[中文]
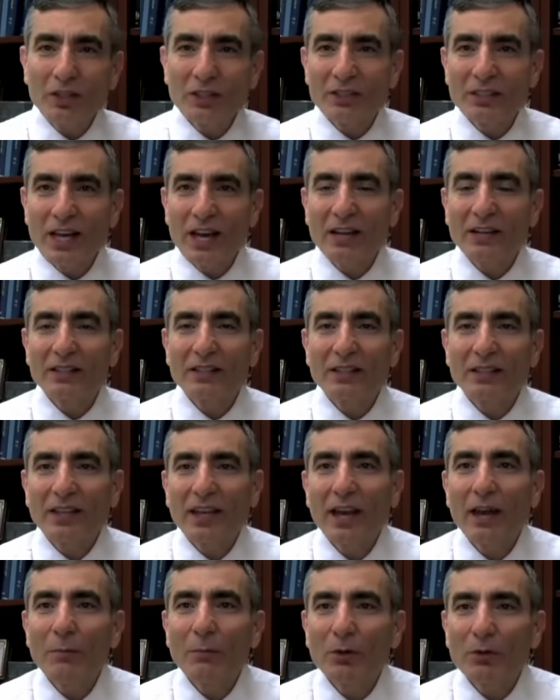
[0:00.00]
如果从化
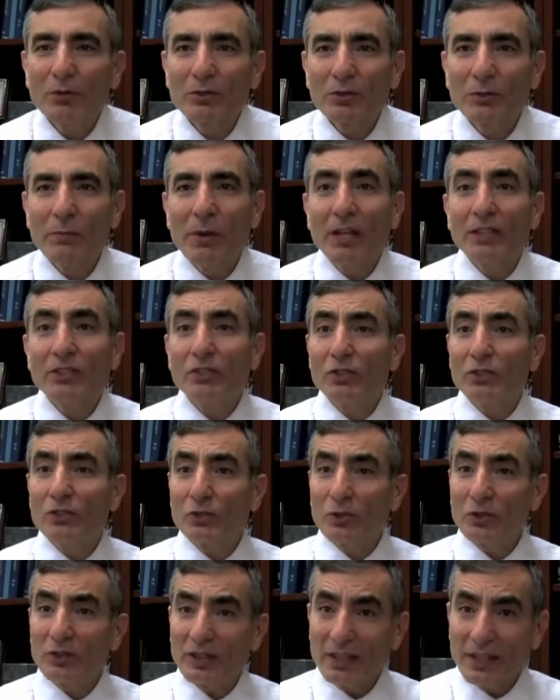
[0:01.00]
学分子或者纳
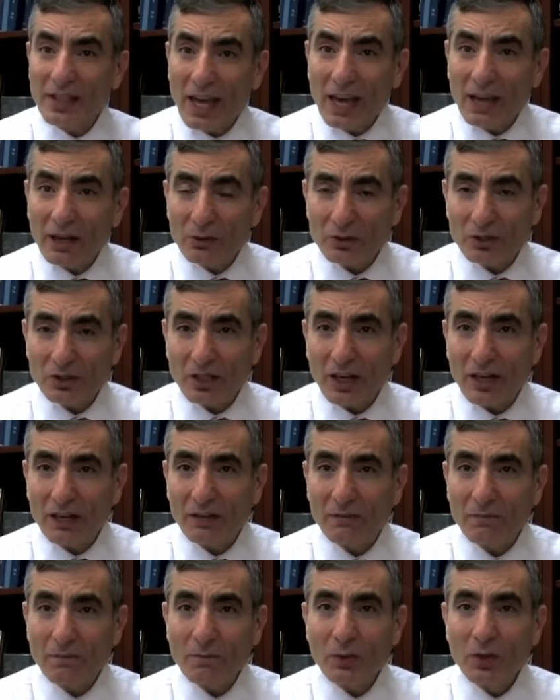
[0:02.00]
米层次上去观
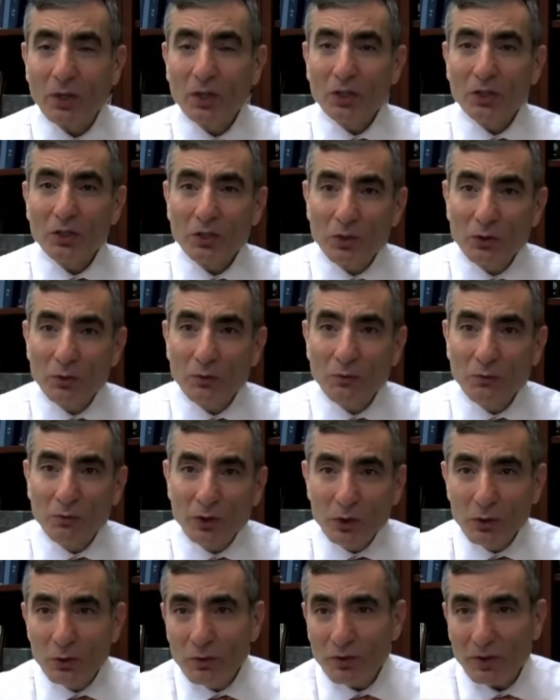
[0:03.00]
察这些东
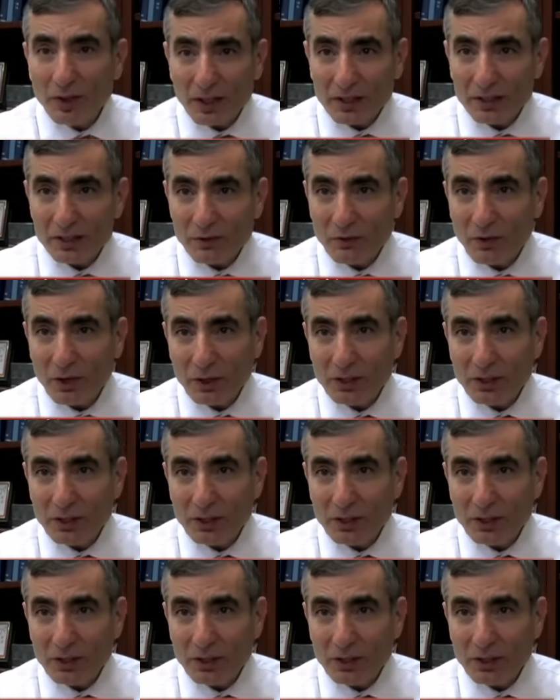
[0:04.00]
西，看上去就